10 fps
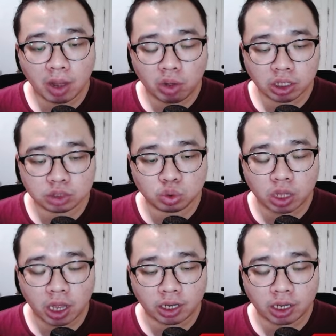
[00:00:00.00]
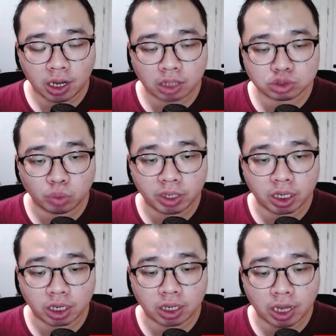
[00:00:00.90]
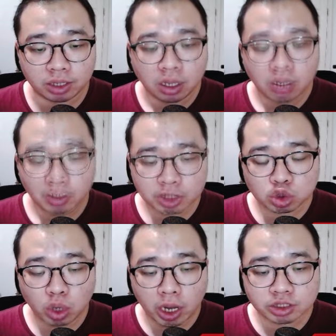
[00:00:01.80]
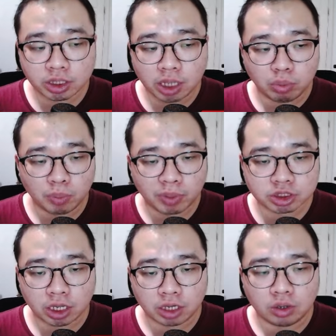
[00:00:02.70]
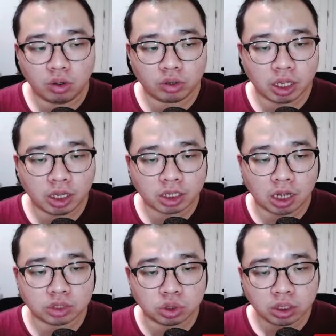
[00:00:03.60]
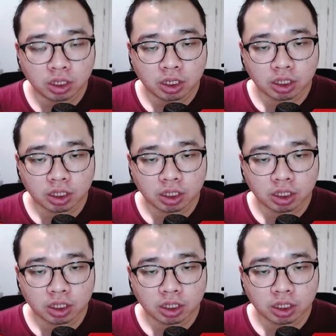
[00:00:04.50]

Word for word: yang bawahnya juga adalah Zombie Dragon Knight, damage to large 30%. Oke, kita lanjut